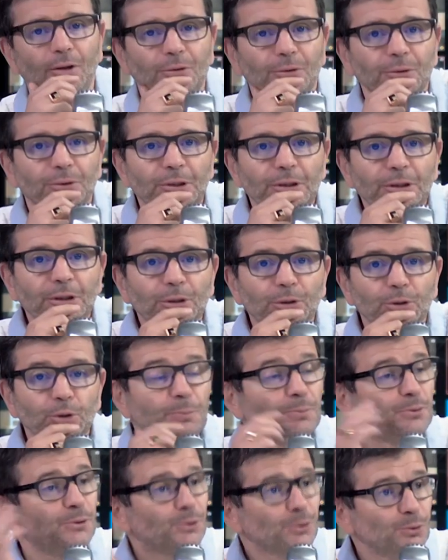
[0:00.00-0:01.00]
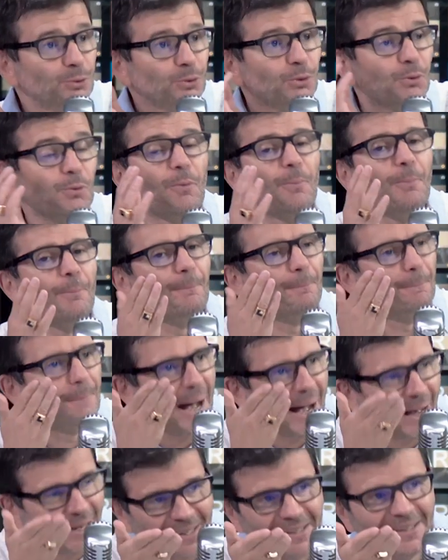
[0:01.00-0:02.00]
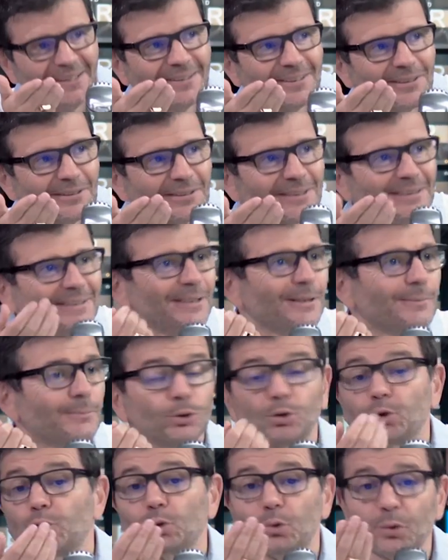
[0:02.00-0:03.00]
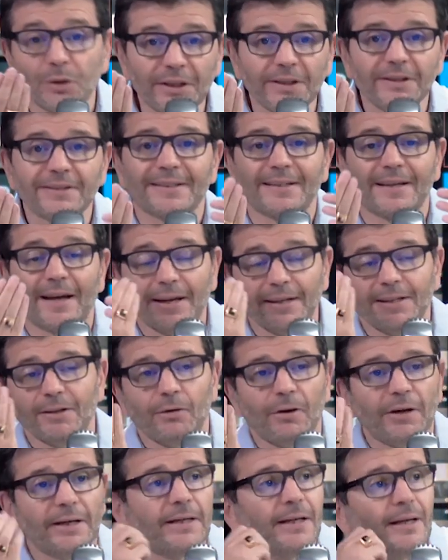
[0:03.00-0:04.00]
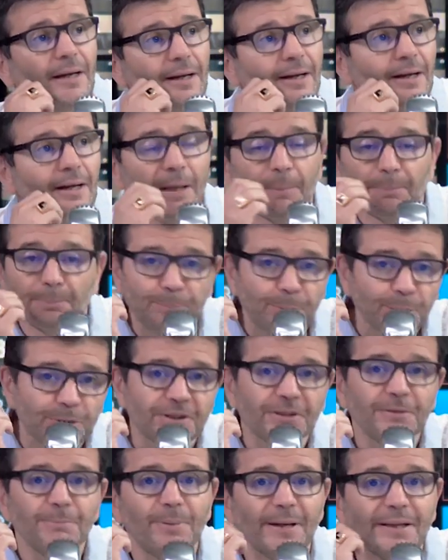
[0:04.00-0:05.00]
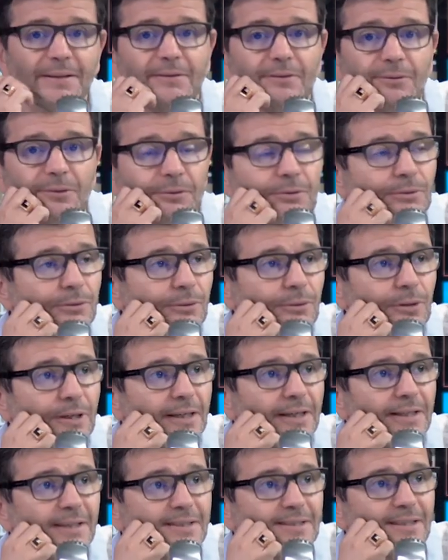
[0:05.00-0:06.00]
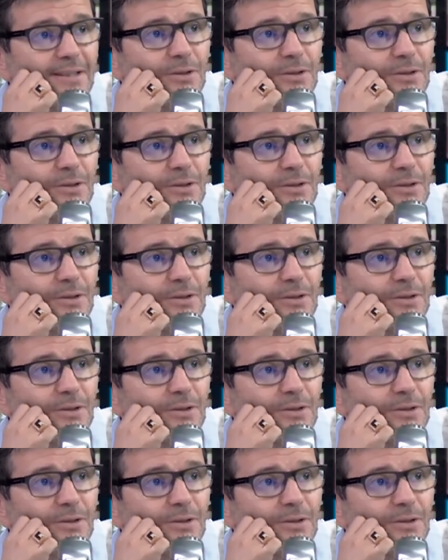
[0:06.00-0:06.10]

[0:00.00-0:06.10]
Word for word: de, pseudo Marine. Parce que Souris, ça n'a rien à voir avec la, petite bête euh, grise, la